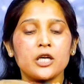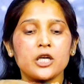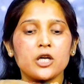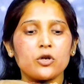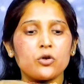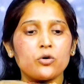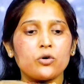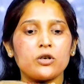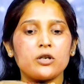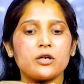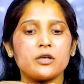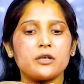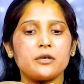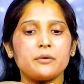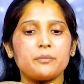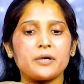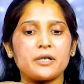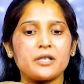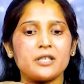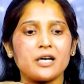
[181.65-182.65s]
येलो कलर की
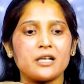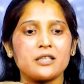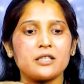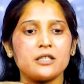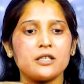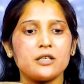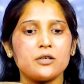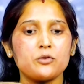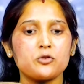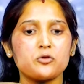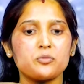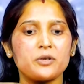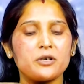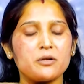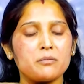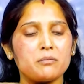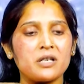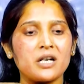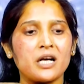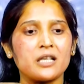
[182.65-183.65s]
पट्टी आती है ना उस पर
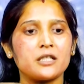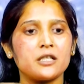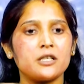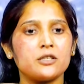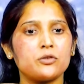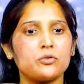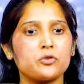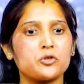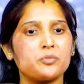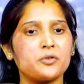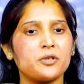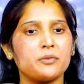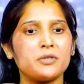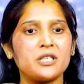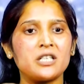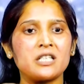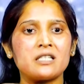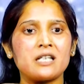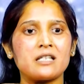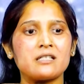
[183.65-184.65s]
नंबर आते हैं तो उस पर
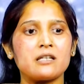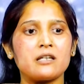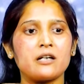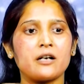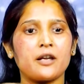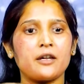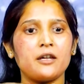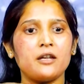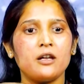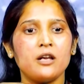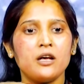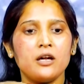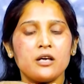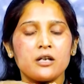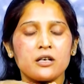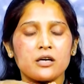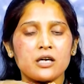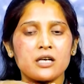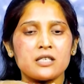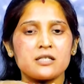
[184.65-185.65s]
हमने अरदास लगाई
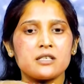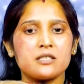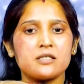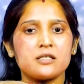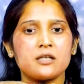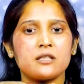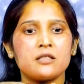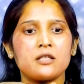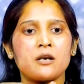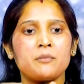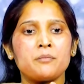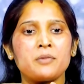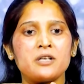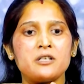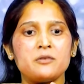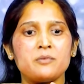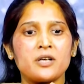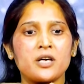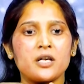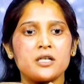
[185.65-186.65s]
कि ऐसे ऐसे संत रामपाल
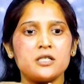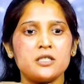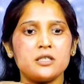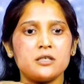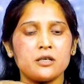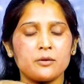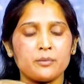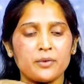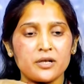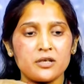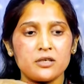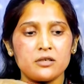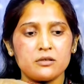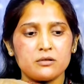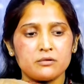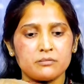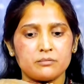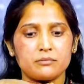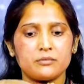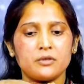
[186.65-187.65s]
जी महाराज जी हमारी
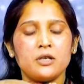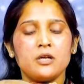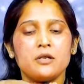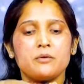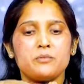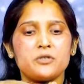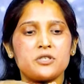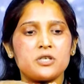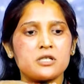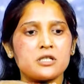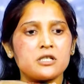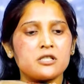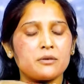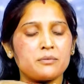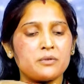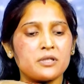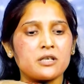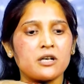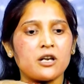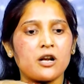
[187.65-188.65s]
मिसिस की
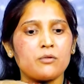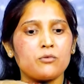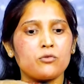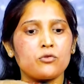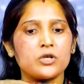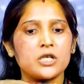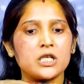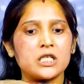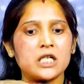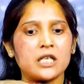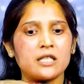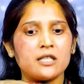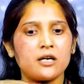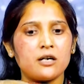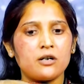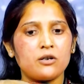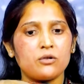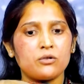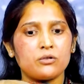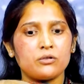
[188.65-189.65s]
तबीयत ख़राब हो गई है ज़्यादा
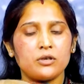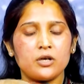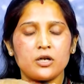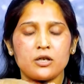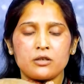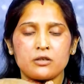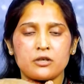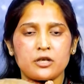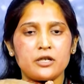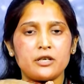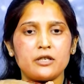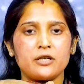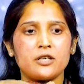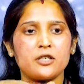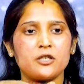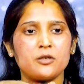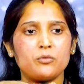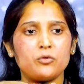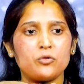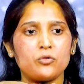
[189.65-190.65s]
और ठीक
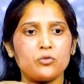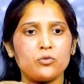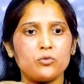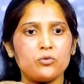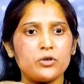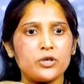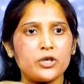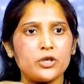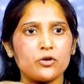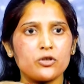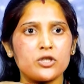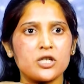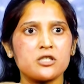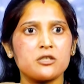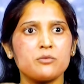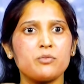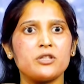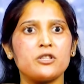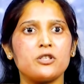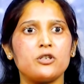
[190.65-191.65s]
नहीं है बिल्कुल उल्टी और
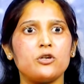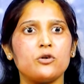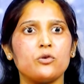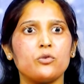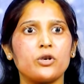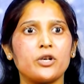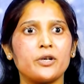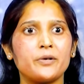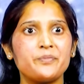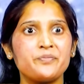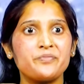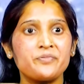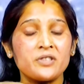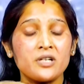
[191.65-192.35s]
दस्तबंद नहीं हो रहे हैं